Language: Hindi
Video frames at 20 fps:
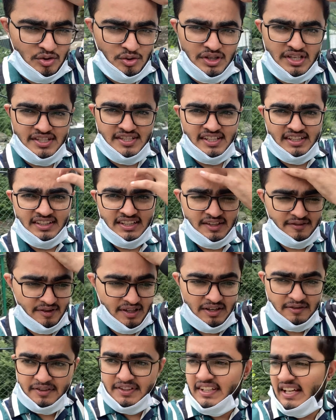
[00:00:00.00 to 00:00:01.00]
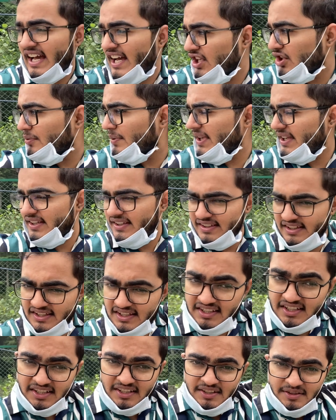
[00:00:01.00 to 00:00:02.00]
हो गई चलते हैं फटाफट से आ जाओ भाई
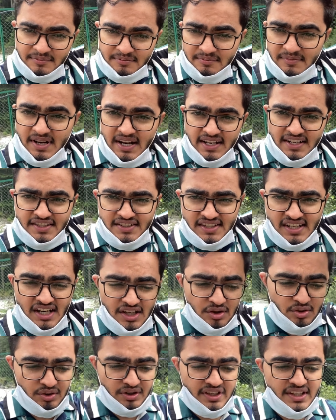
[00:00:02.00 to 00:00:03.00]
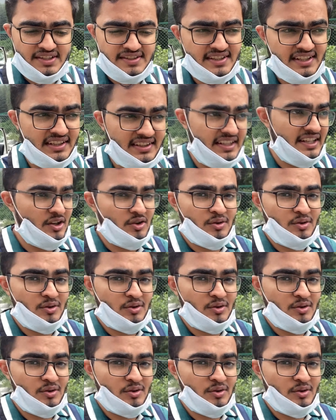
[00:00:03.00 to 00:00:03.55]
बारिश स्टार्ट हो गई है चलते हैं